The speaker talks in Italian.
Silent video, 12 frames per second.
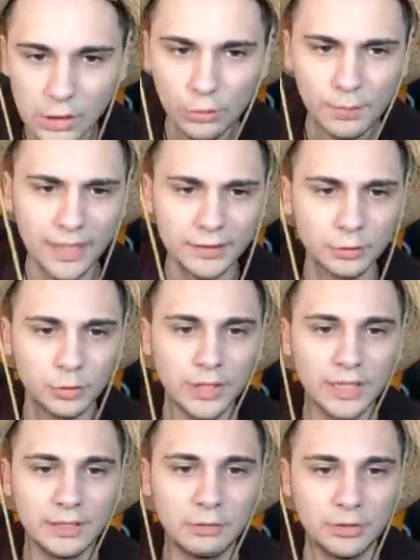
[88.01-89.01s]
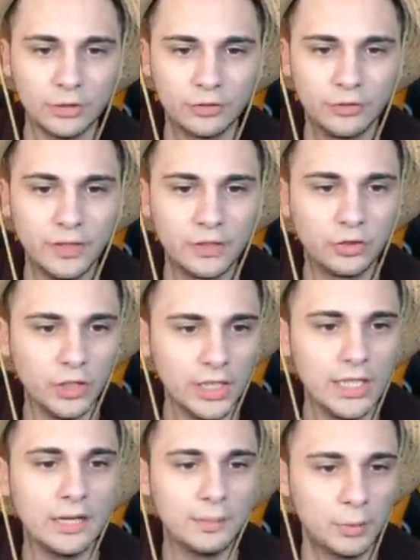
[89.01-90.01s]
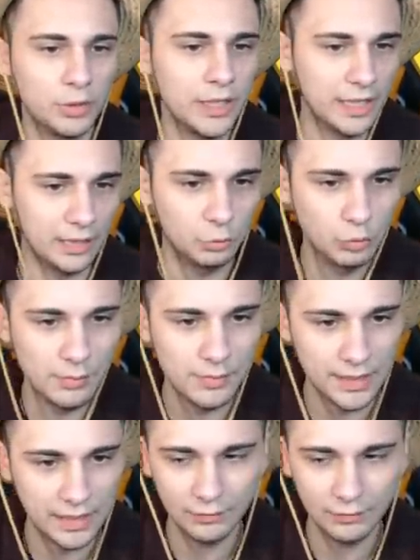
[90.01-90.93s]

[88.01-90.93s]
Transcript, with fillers: Completa un totale di 14 sfide giornaliere per ottenere 2000